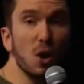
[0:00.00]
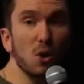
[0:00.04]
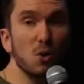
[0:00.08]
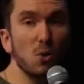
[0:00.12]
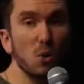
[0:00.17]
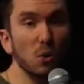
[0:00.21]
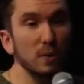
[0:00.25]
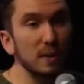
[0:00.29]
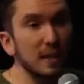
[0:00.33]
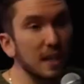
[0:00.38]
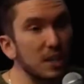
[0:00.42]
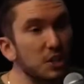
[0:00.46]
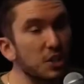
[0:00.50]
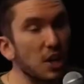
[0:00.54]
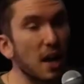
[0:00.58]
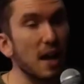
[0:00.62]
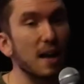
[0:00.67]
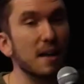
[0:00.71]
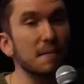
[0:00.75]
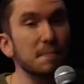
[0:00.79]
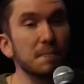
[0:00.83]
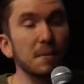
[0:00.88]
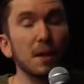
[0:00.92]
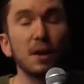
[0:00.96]
rend compte
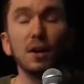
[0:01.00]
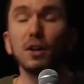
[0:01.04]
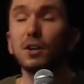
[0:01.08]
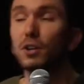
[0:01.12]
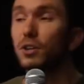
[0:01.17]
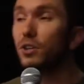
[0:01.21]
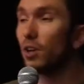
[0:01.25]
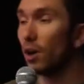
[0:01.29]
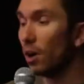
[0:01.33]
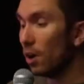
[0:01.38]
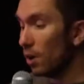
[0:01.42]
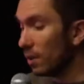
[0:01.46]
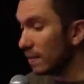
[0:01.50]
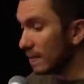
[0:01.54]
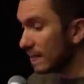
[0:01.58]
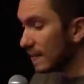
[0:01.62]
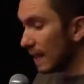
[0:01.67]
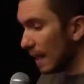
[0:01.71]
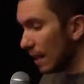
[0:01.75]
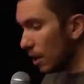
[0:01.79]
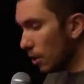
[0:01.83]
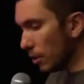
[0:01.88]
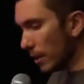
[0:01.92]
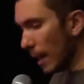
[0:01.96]
déjà que
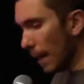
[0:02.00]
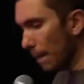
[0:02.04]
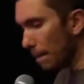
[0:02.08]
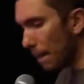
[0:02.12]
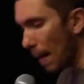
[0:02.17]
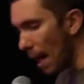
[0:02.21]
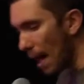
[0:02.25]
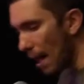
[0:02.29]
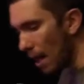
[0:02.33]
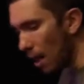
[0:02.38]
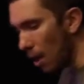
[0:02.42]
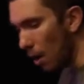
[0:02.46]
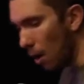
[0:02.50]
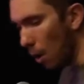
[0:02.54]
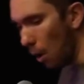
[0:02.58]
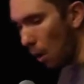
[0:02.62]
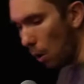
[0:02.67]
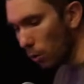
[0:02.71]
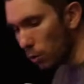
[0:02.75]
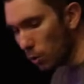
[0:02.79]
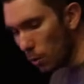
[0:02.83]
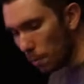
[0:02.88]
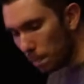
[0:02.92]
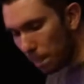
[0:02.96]
dès le départ,
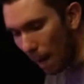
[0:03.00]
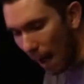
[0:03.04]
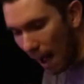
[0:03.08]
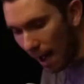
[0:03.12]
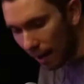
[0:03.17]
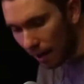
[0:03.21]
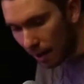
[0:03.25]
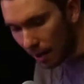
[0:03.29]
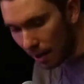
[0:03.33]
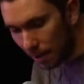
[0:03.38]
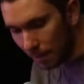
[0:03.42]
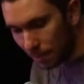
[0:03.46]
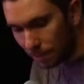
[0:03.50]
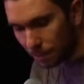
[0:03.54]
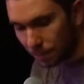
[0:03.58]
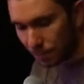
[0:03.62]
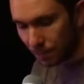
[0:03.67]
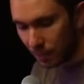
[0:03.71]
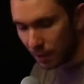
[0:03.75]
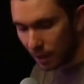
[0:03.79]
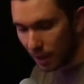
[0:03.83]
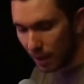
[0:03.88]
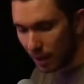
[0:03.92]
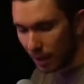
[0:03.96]
on nous parle
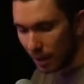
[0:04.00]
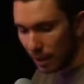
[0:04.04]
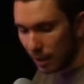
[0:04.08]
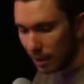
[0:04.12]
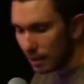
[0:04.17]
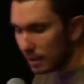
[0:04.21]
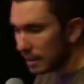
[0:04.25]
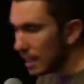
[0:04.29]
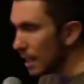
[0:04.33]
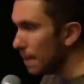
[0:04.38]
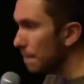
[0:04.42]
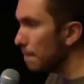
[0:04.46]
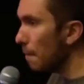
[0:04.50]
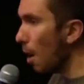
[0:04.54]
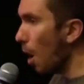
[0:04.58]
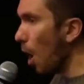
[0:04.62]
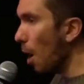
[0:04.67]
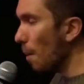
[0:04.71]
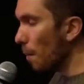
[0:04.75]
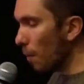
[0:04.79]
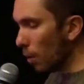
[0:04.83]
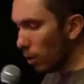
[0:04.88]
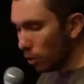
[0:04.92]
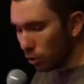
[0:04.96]
des
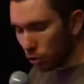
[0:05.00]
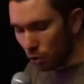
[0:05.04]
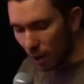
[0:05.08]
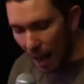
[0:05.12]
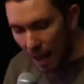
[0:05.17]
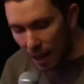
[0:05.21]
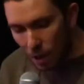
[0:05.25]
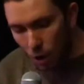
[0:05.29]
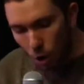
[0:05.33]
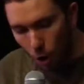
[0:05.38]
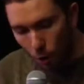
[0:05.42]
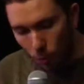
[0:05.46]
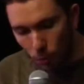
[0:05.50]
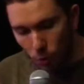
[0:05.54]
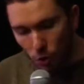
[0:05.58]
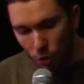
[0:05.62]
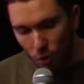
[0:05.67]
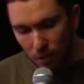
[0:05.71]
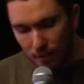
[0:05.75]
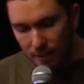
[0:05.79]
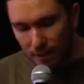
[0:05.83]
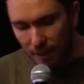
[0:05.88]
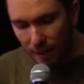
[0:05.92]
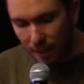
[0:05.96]
membres de la
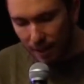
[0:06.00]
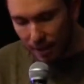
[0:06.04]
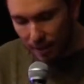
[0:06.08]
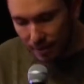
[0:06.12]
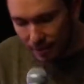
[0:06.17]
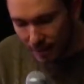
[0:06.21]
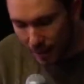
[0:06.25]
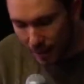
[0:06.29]
communauté